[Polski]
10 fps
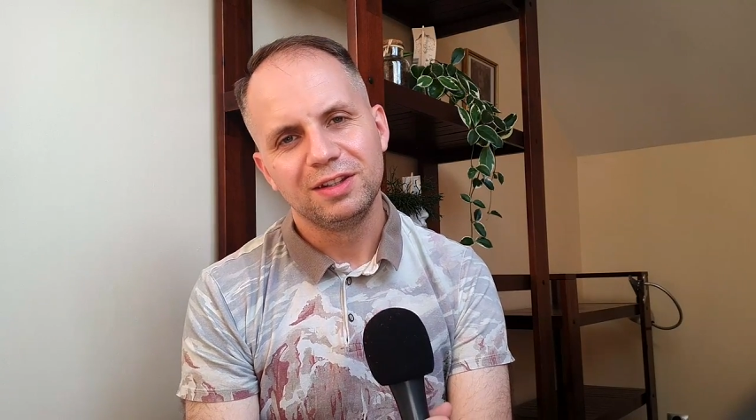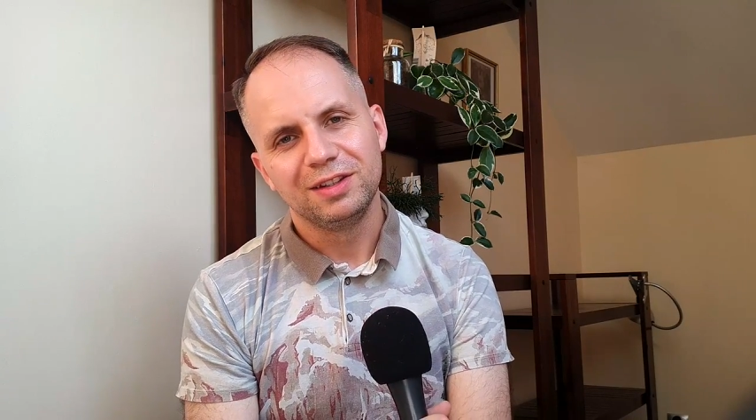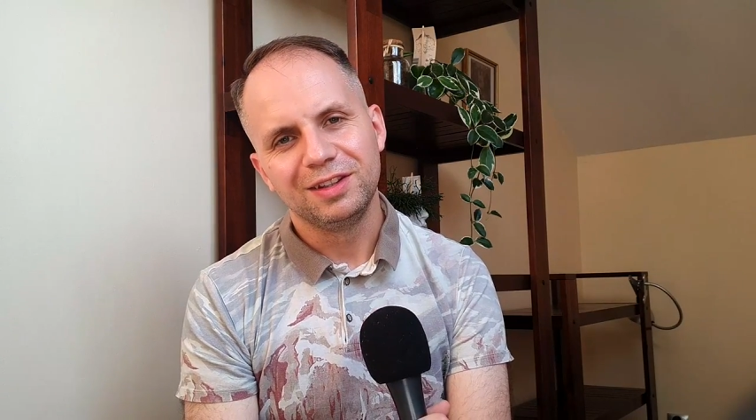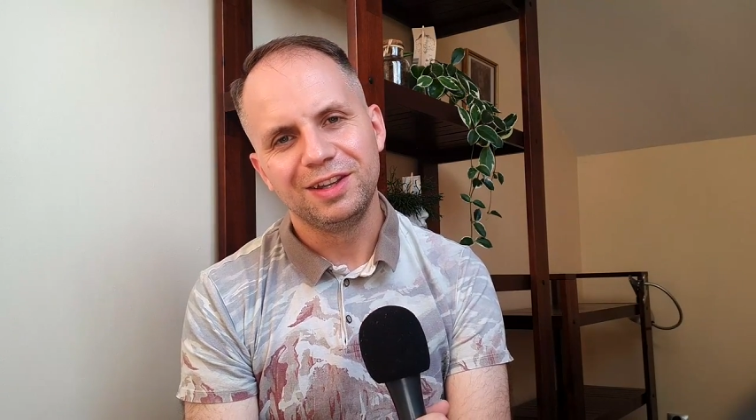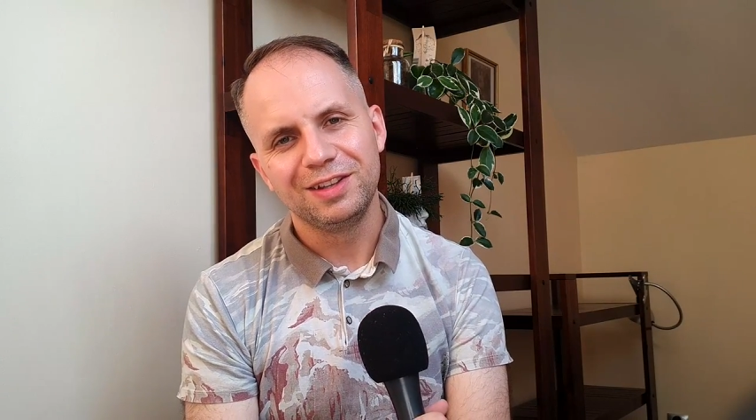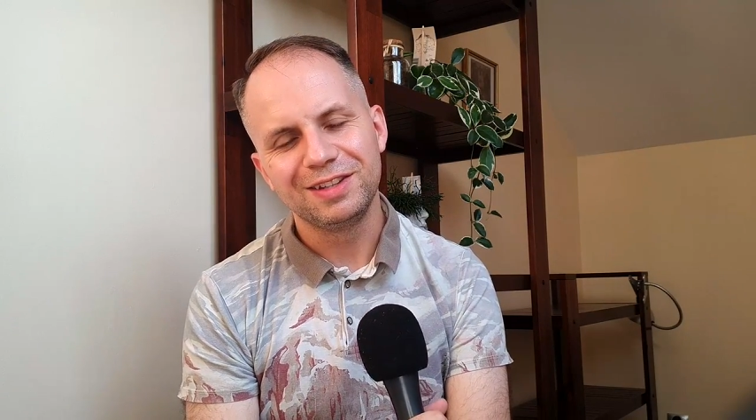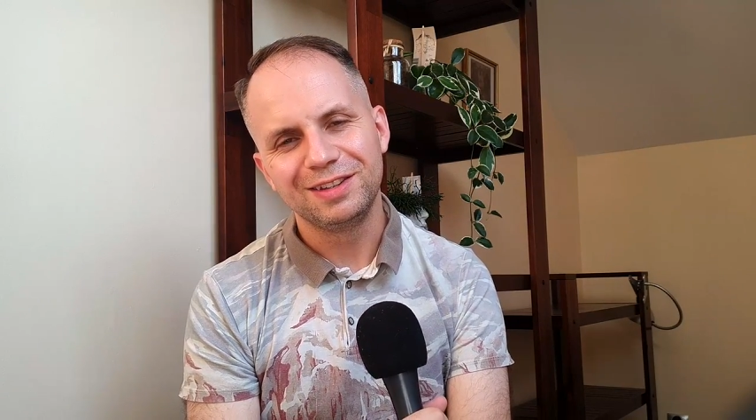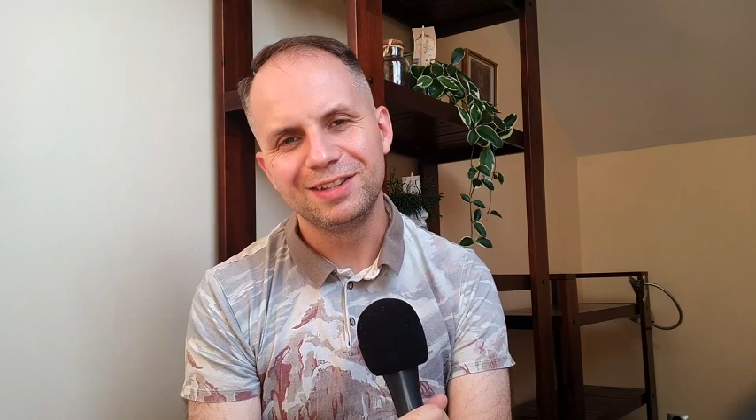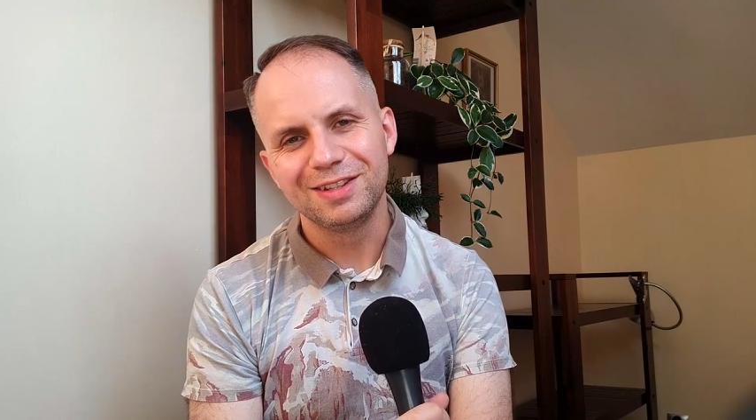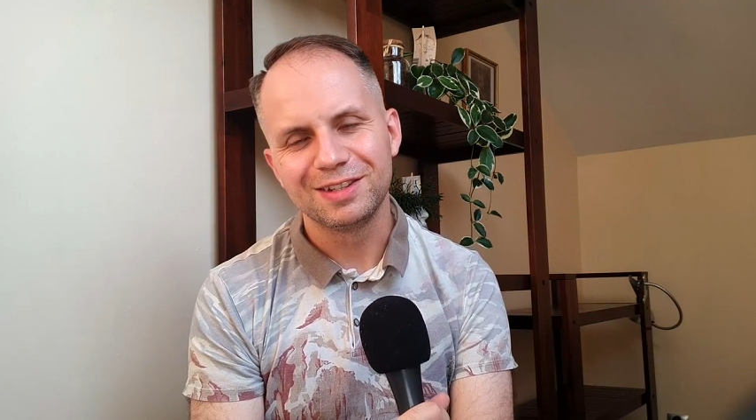e,
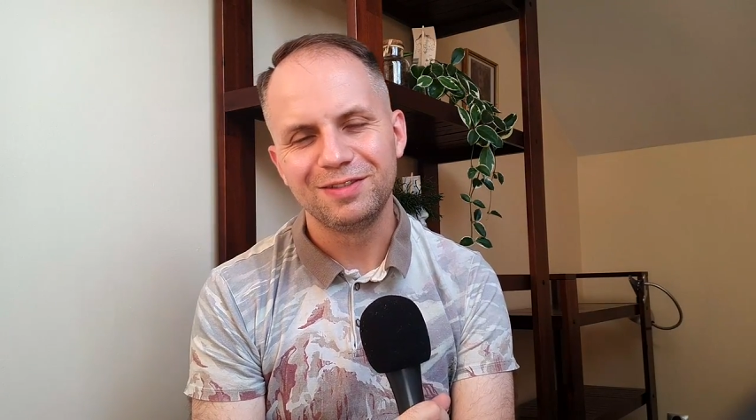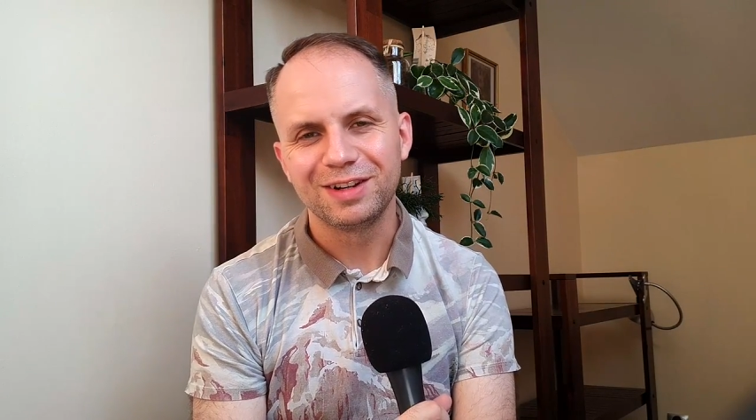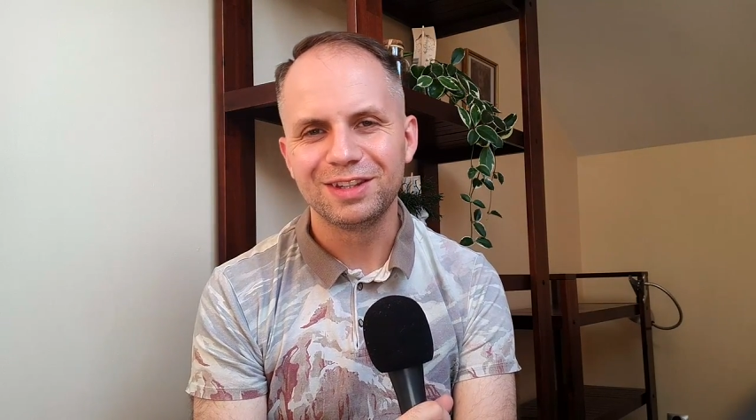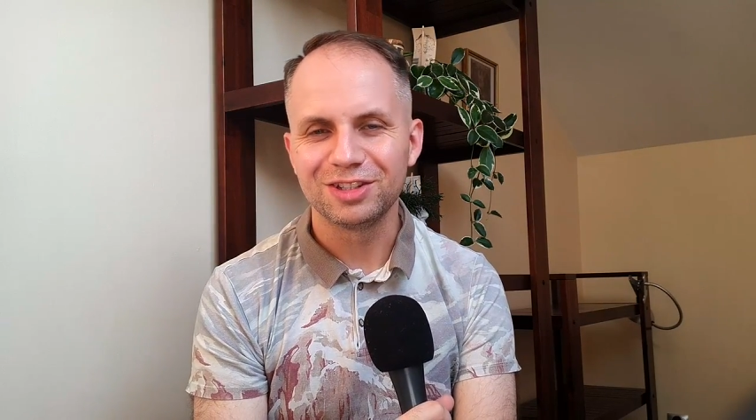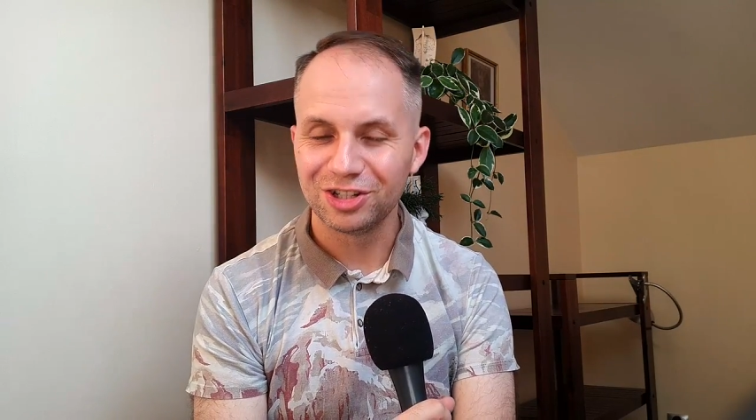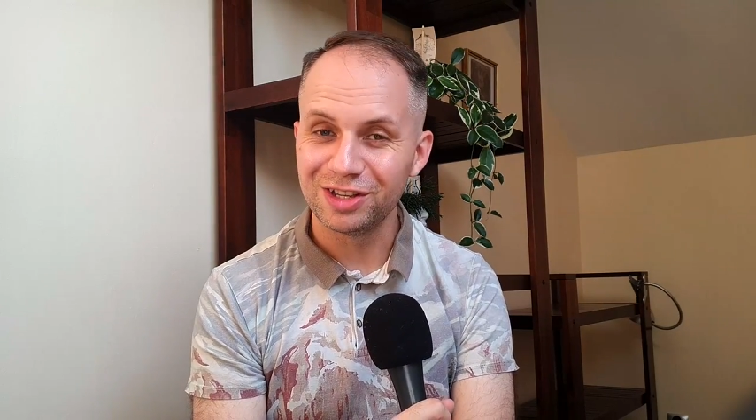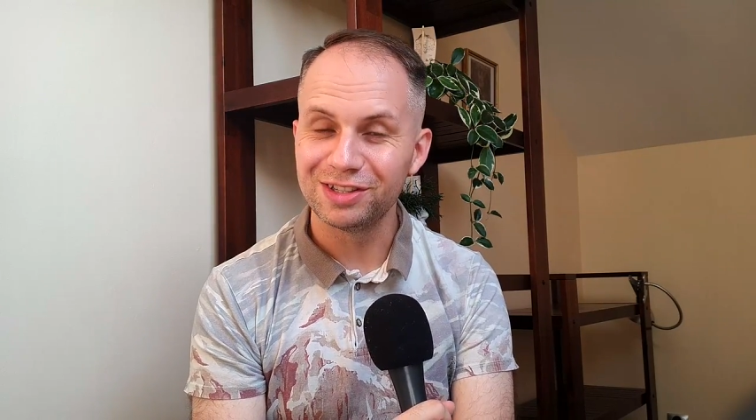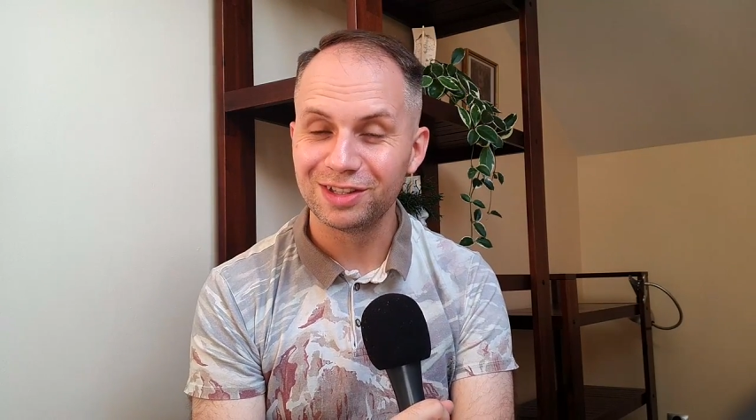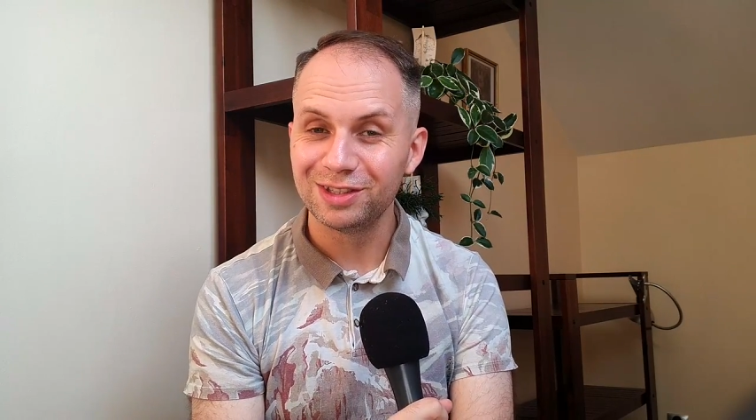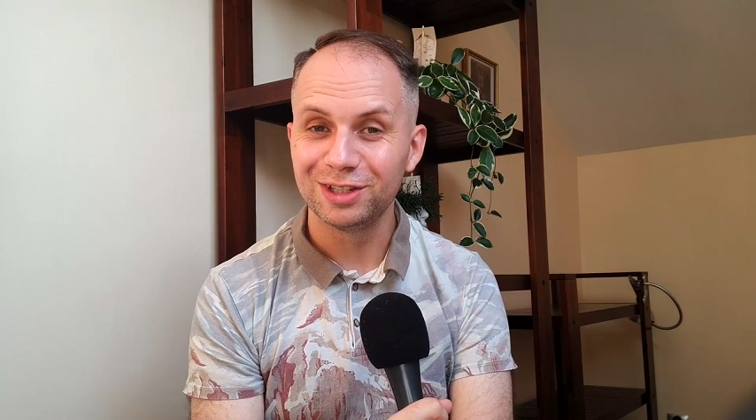sandecja jest warta
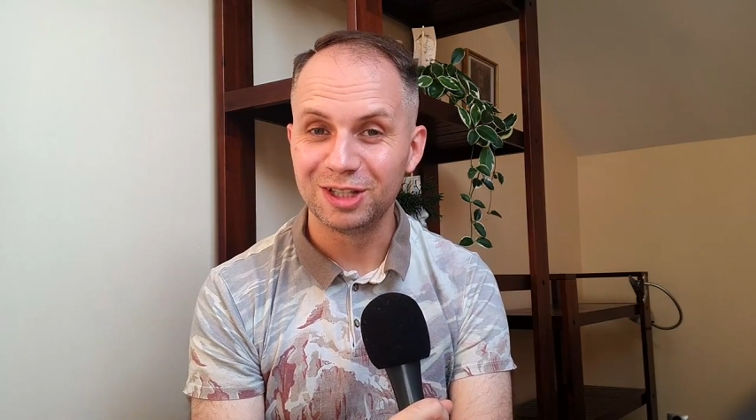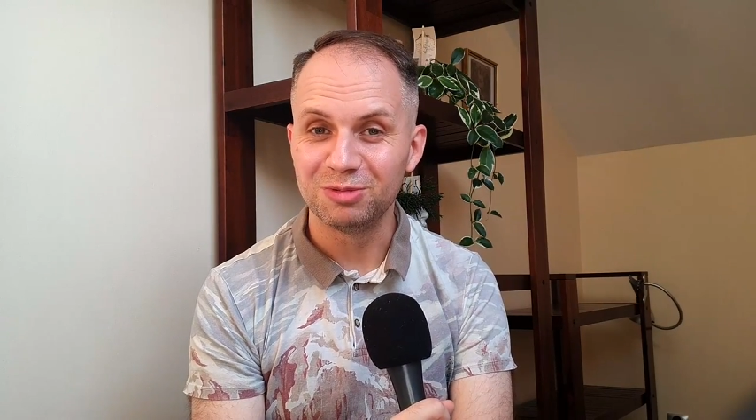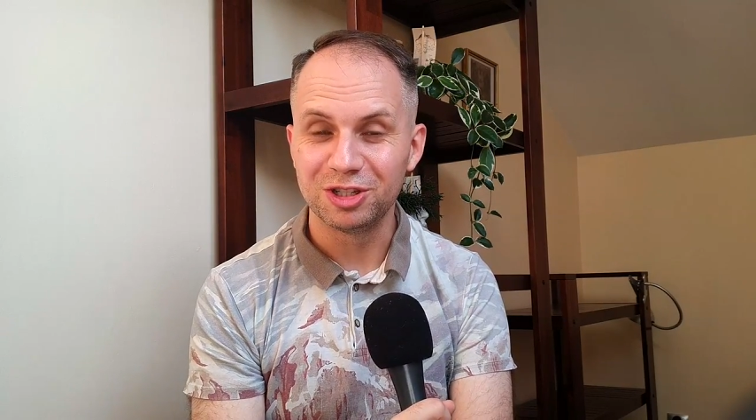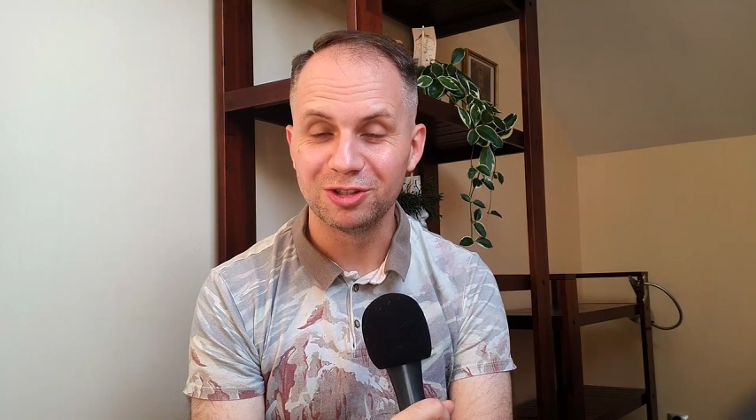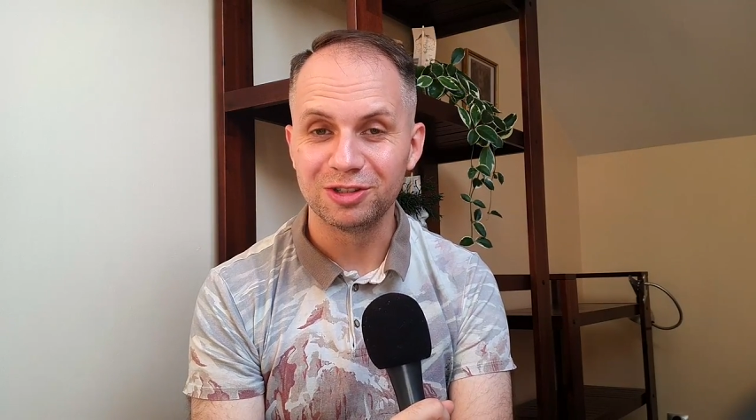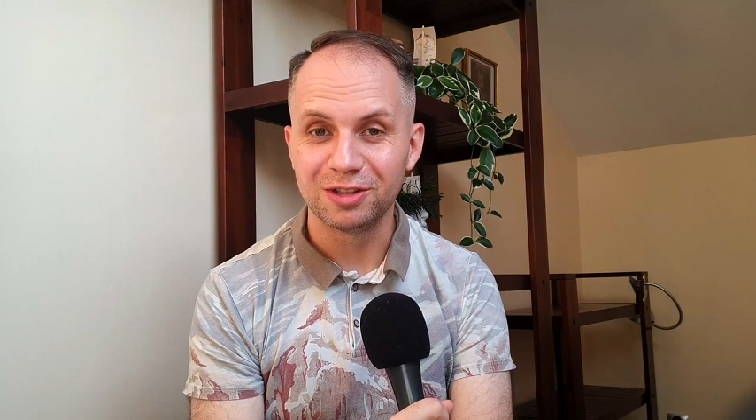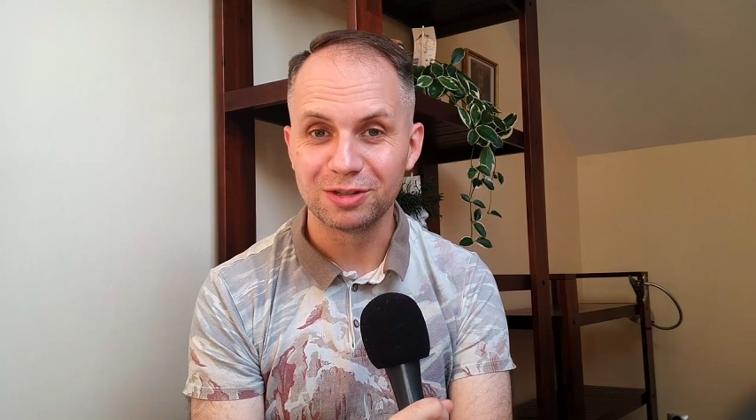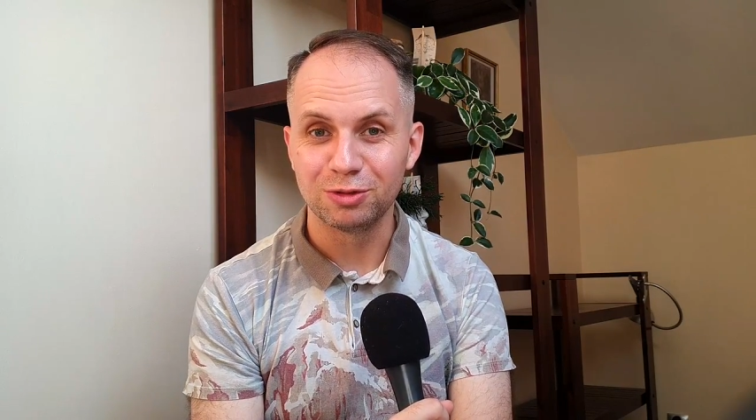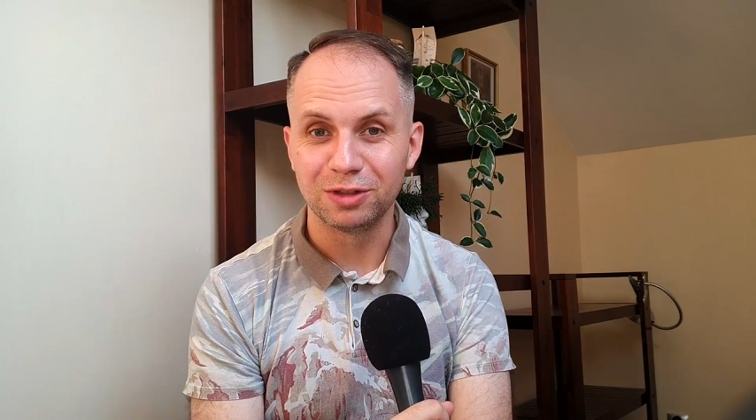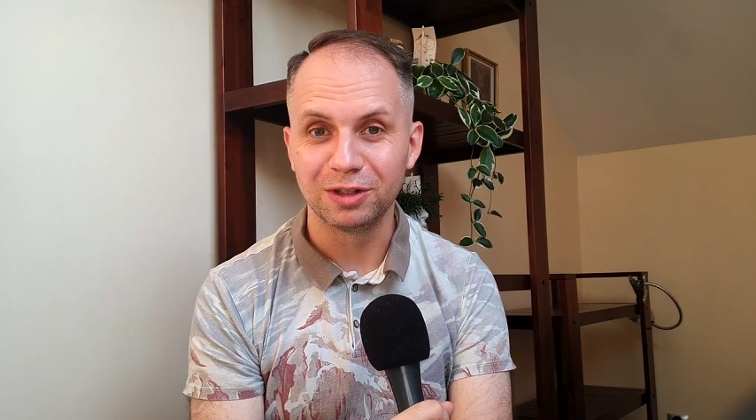671
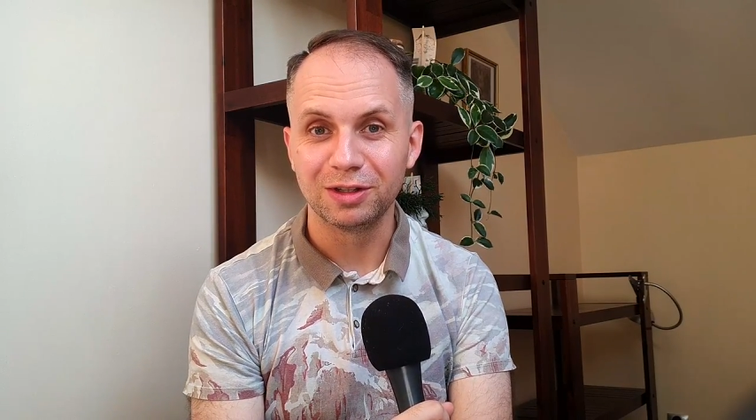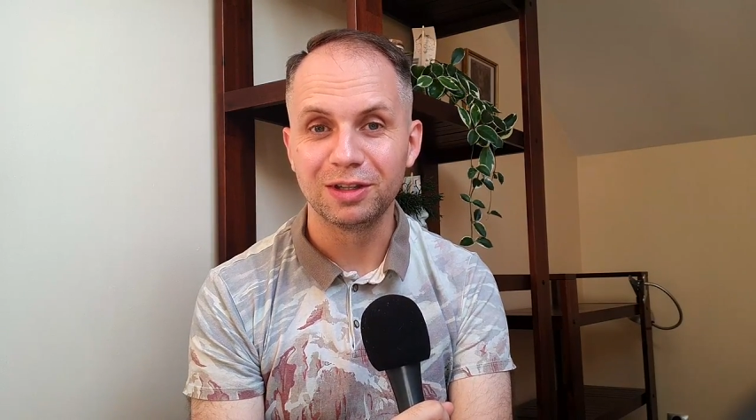zł.